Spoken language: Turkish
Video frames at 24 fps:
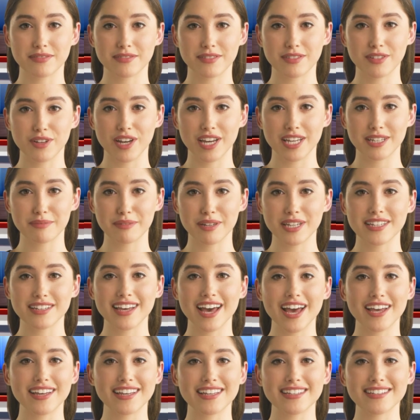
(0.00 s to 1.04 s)

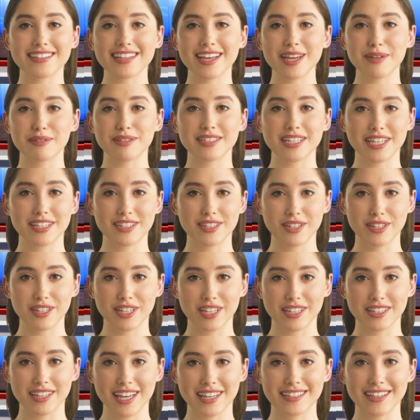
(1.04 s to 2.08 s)
Yönetmeliklerde sinema
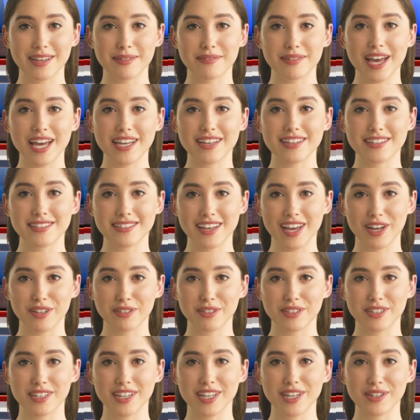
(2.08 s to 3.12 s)
sektörünün desteklenmesi
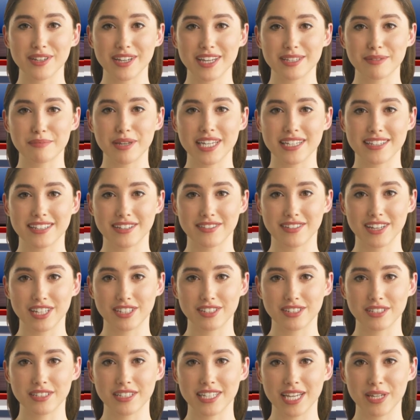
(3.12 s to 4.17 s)
hakkında yönetmelikte
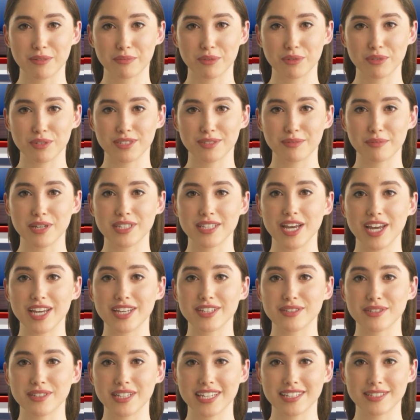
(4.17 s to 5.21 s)
değişiklik yapılmasına dair
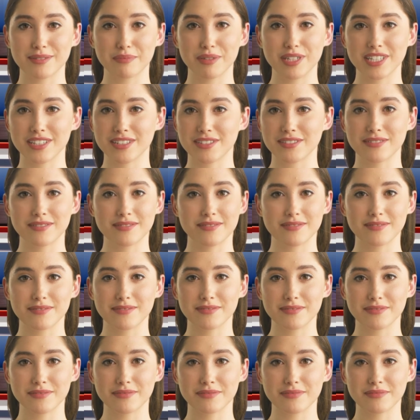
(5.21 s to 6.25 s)
yönetmeliği.
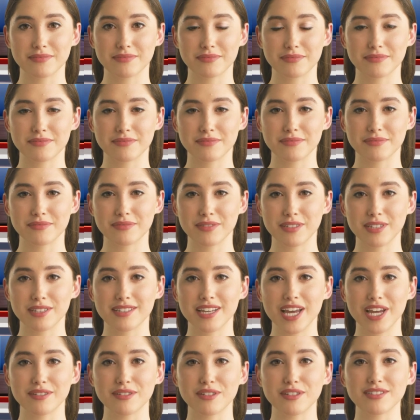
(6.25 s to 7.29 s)

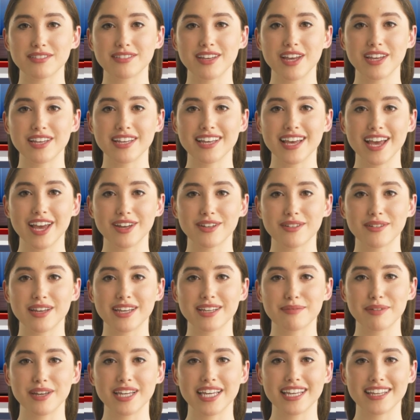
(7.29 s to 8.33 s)
Özel hastaneler
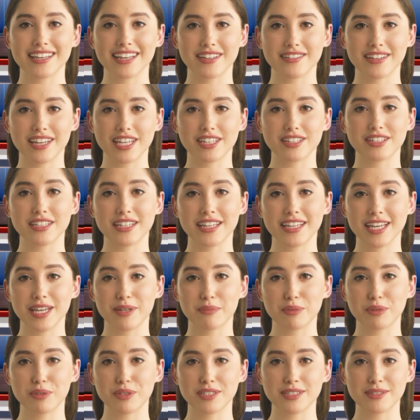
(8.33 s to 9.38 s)
yönetmeliğinde değişiklik
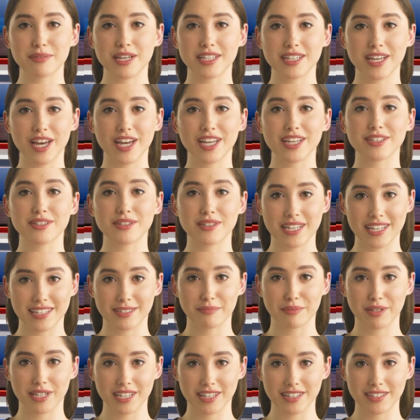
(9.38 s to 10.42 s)
yapılmasına dair
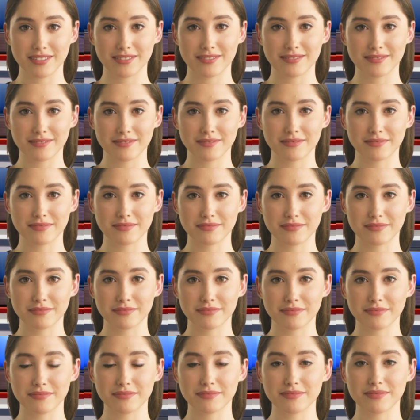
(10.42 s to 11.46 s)
yönetmeliği.
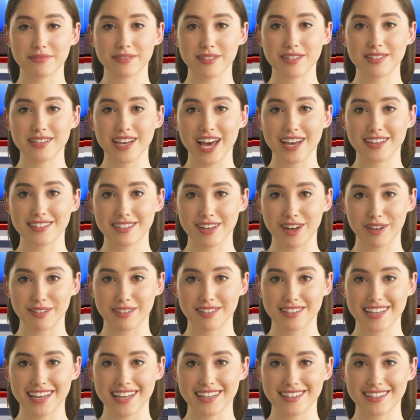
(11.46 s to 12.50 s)
Özel
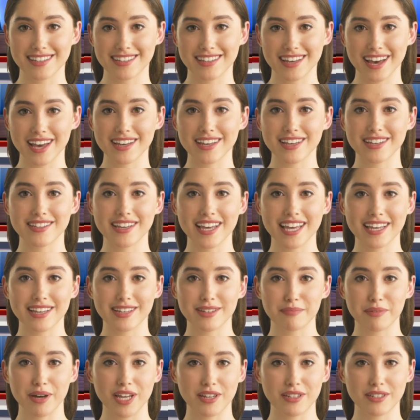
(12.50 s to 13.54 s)
sağlık tesislerinin
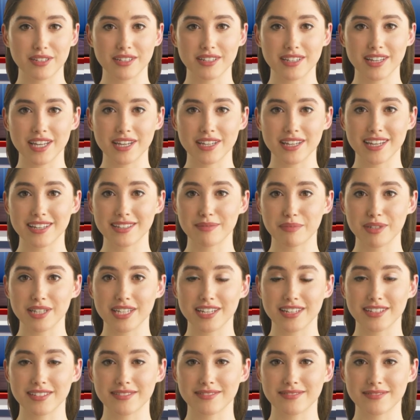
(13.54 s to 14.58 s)
denetimi hakkında
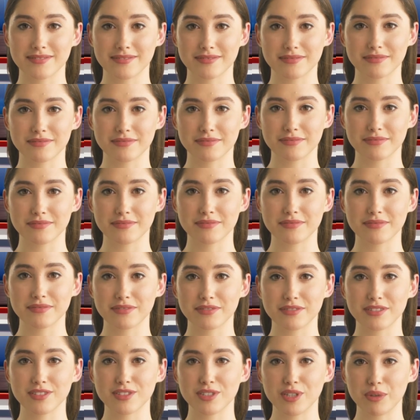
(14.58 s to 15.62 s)
yönetmeliği.
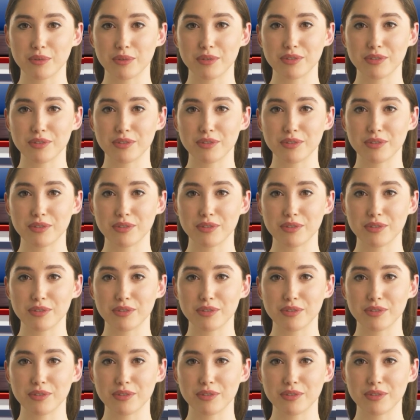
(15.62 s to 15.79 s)
Son